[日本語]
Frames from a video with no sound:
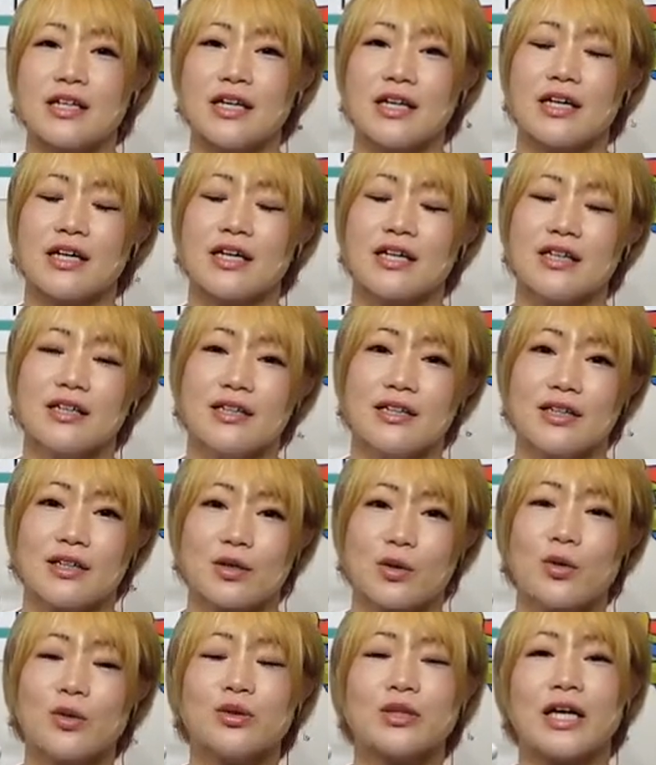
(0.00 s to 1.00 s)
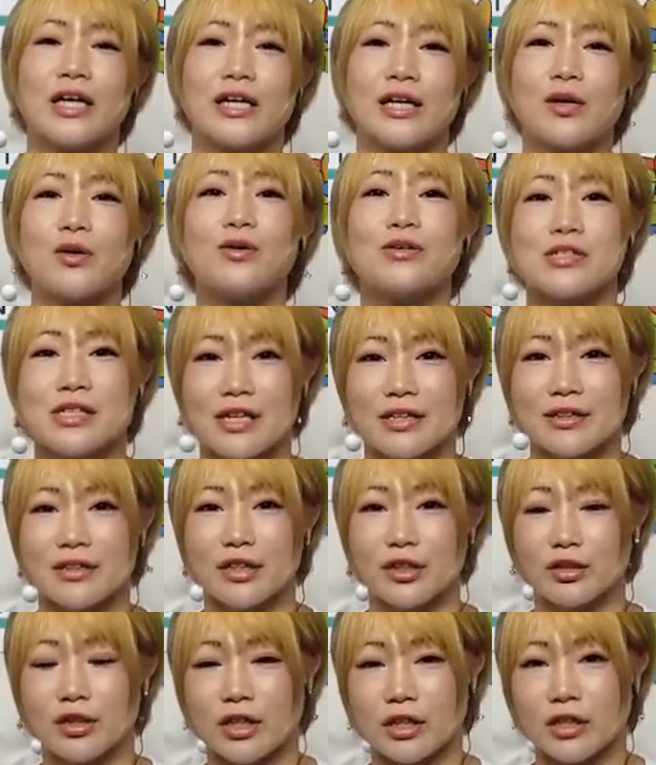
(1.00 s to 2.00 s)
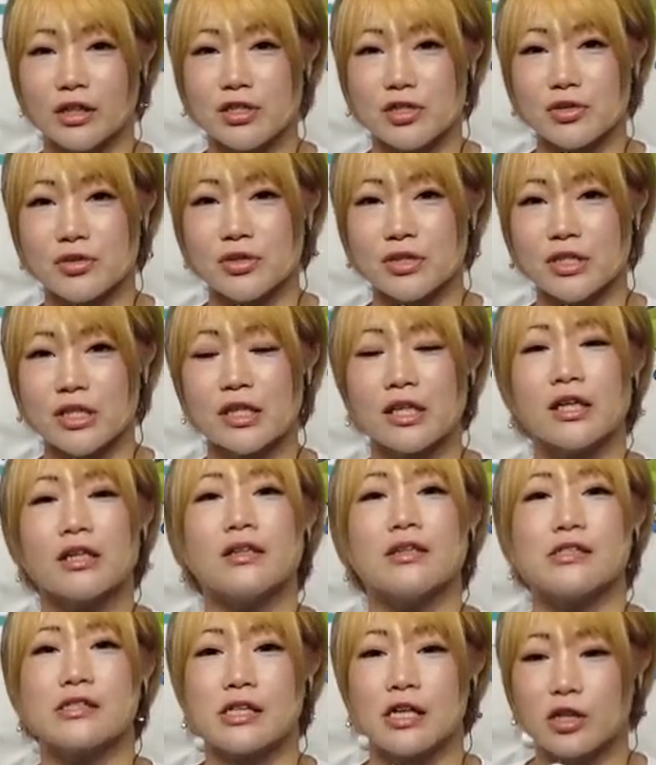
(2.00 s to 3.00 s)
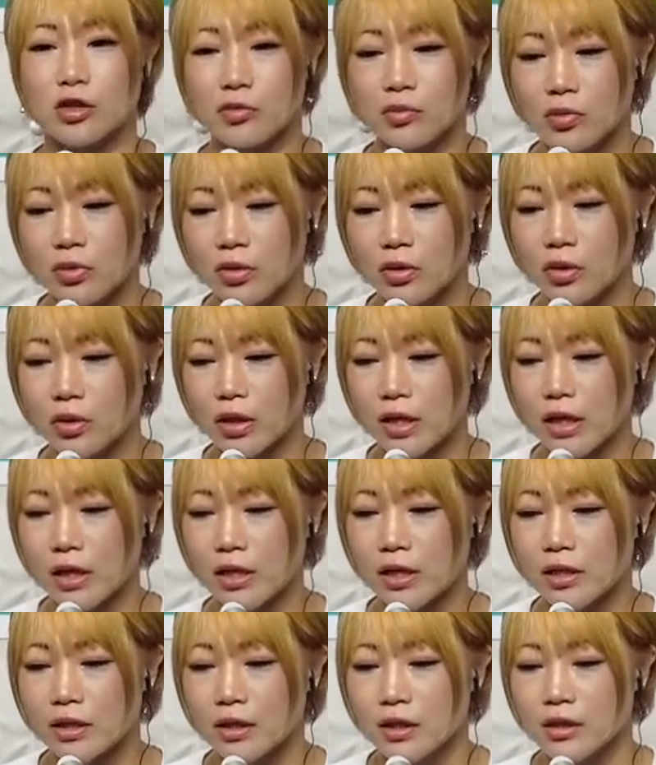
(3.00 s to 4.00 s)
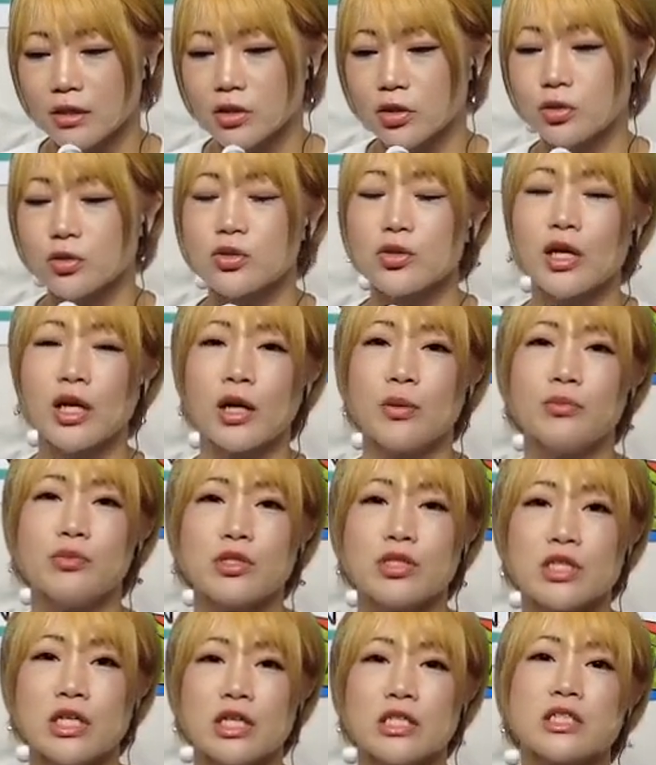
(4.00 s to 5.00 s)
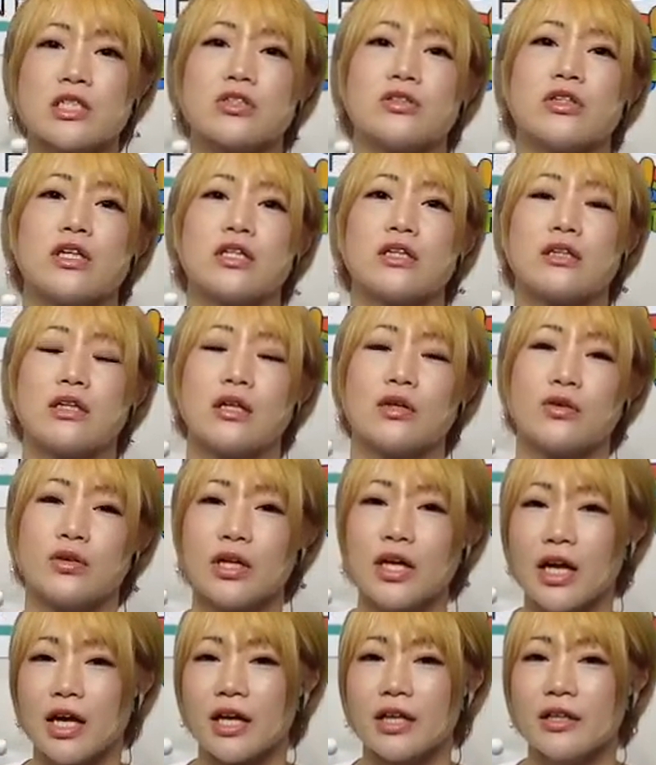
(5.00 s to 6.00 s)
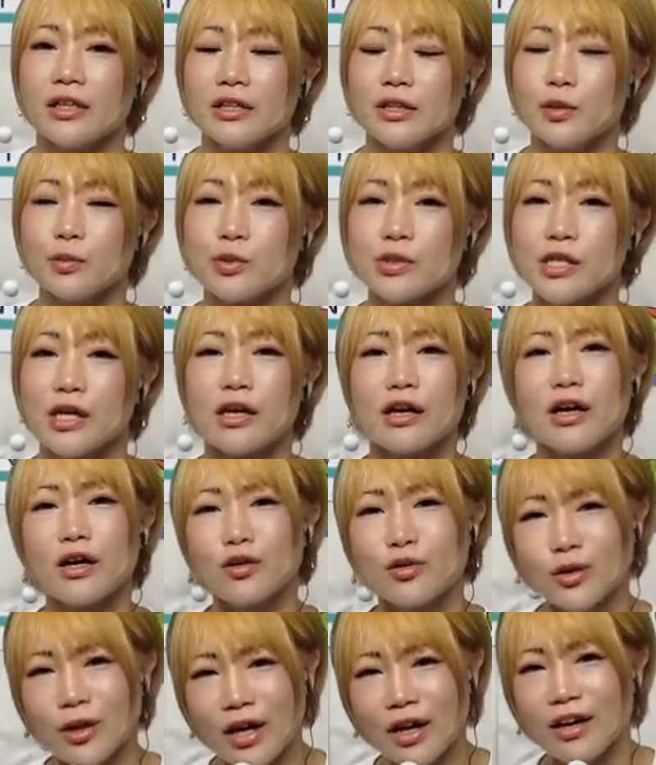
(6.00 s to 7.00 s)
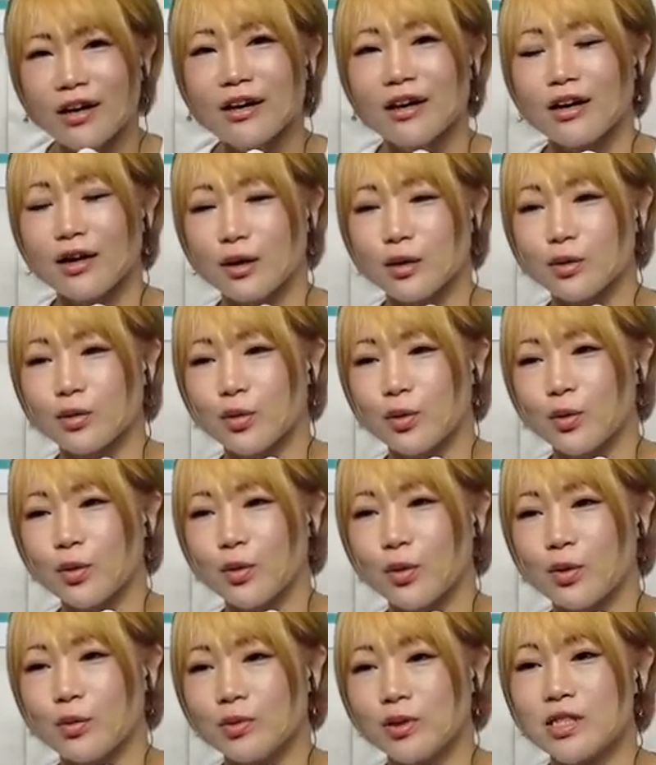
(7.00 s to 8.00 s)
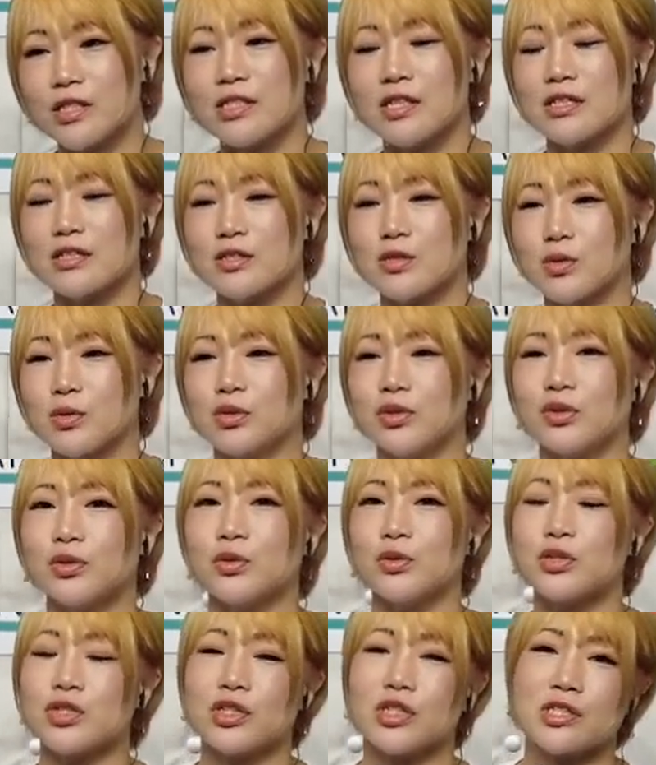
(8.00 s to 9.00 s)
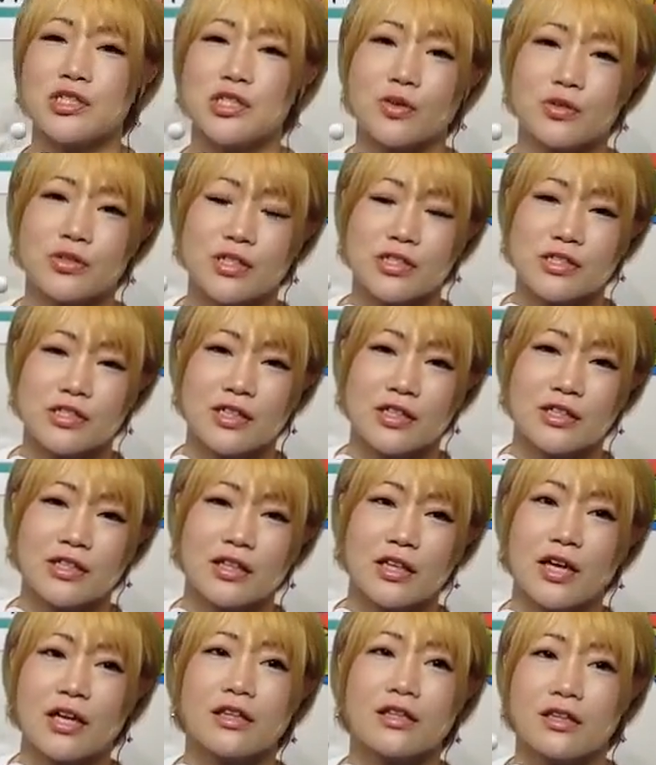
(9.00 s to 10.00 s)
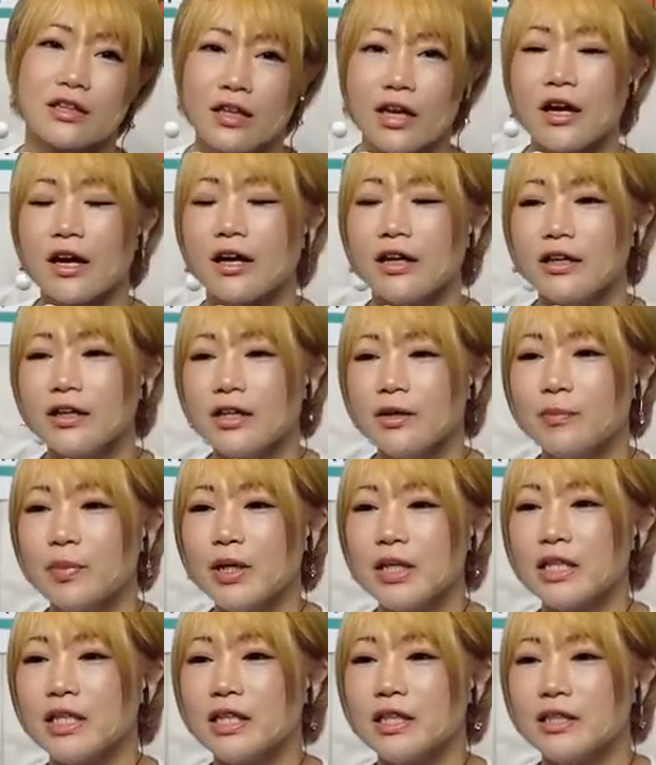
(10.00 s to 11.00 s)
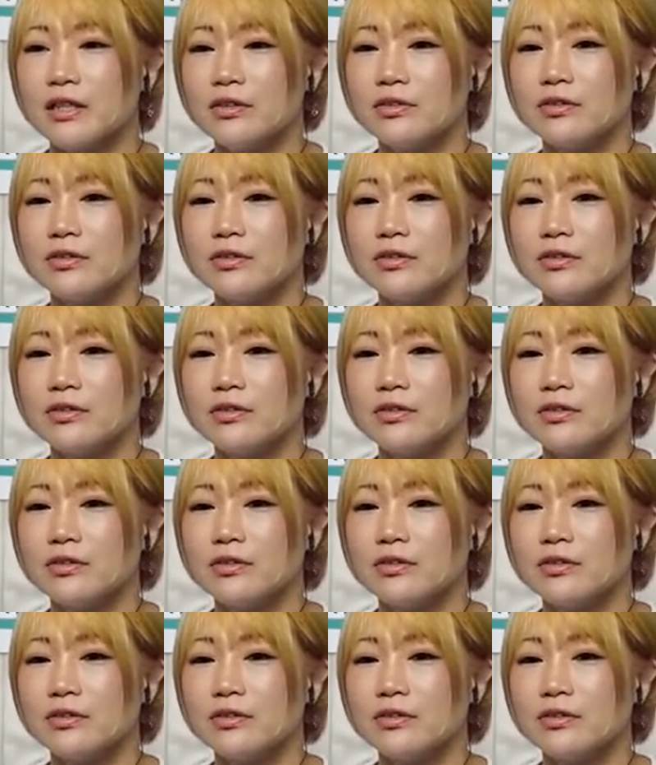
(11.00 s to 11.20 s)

でコーナーやろうぜっていう話をしてたんですけども、ちょっとそれが難しくなったので、でもせっかくね、皆さんにそういうお知らせをさせていただいてて、やっぱり、